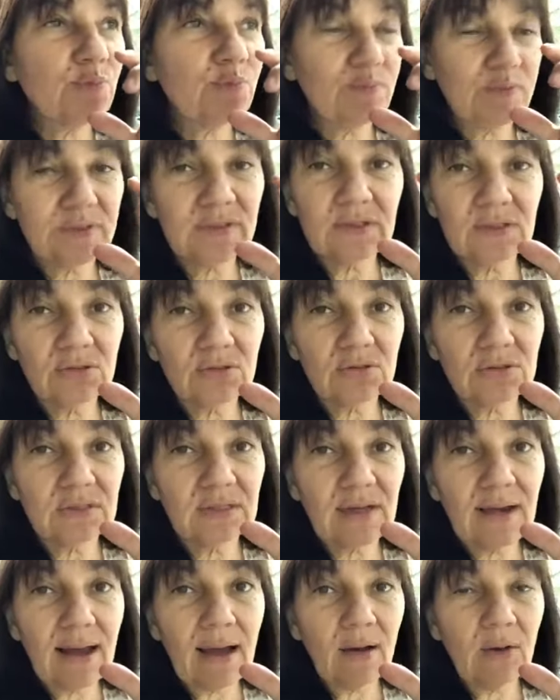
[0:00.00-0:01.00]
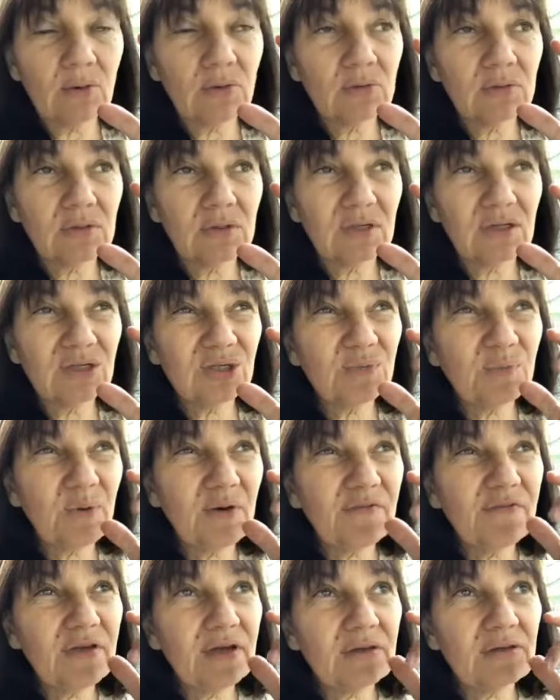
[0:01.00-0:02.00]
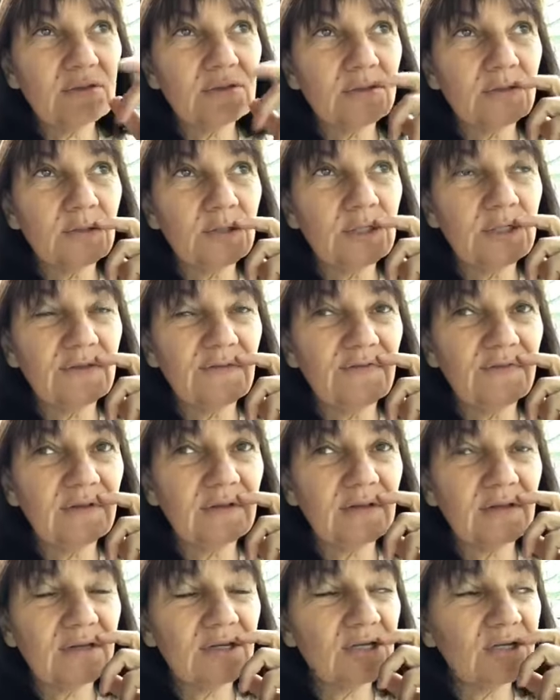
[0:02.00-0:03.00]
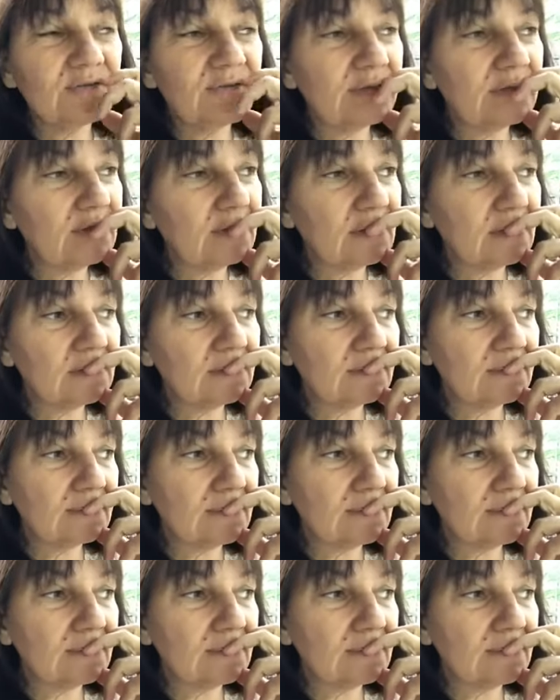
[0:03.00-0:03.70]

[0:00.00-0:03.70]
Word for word: c'est ça, c'est la honte. Quand je suis pas fière de ce que j'ai fait, quand je fais, ah,